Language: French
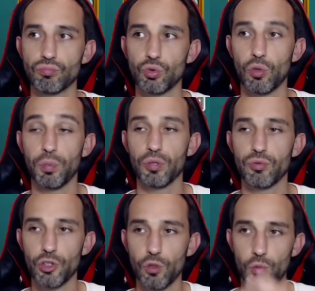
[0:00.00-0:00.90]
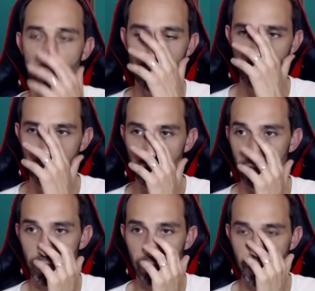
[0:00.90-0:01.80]
Toujours peur du Jéroboam, ce qui vient de
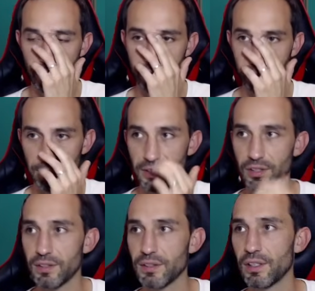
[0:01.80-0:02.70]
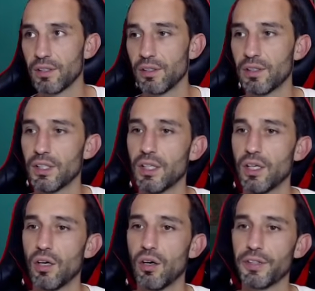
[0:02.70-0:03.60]
sortir. En général, ils aiment bien le sortir
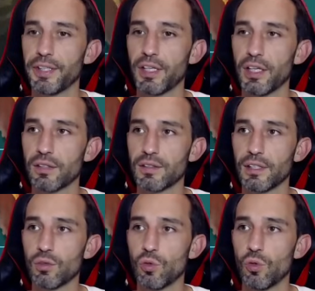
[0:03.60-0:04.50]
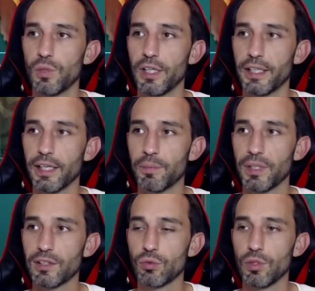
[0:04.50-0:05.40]
on éclat quand ça tombe. Là, il n'y a rien de
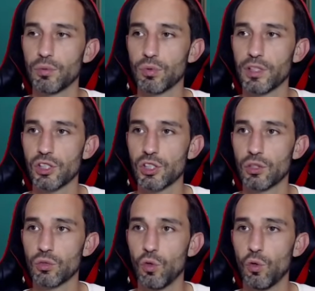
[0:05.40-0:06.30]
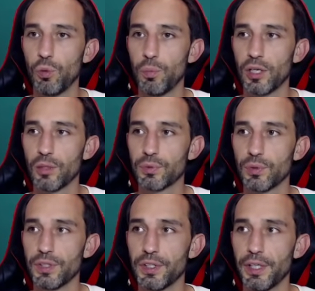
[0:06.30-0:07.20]
particulier puisque gigante, on ne peut pas
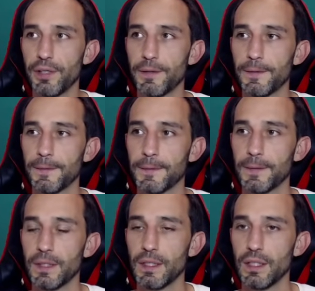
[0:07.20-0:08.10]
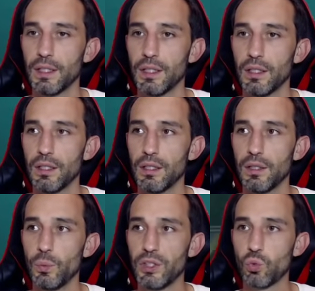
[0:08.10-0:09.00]
l'obtenir.
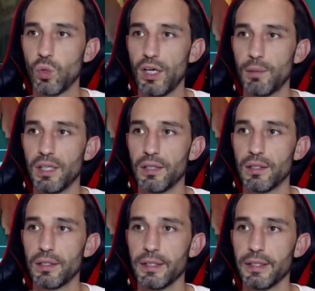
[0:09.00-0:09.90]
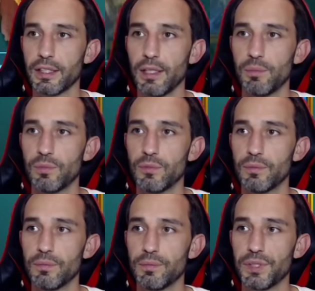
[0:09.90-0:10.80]
Euh, Wixwell ben, est quand même
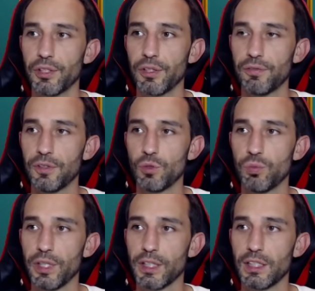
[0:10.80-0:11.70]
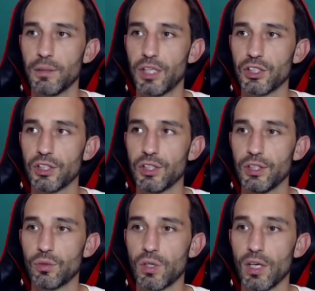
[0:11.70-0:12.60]
bien nerfé depuis le rééquilibrage
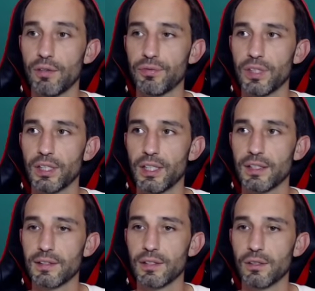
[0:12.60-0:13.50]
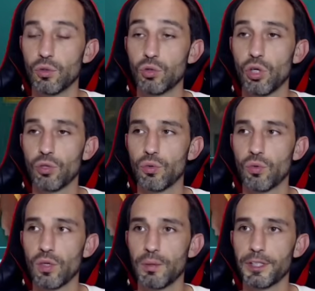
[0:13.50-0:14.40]
in Donc là, Freya, Autorion,
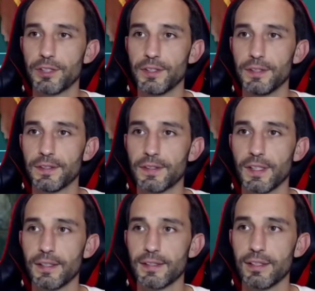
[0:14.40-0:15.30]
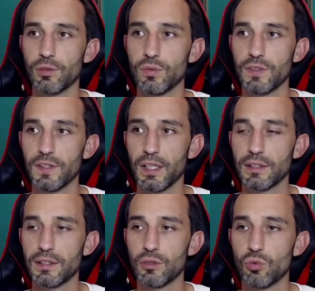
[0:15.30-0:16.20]
on l'a bien dit, ça c'est une
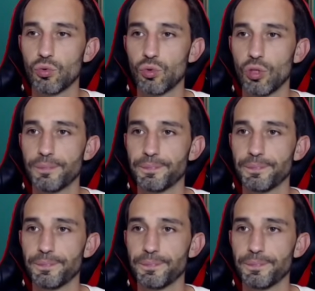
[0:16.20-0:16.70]
certitude.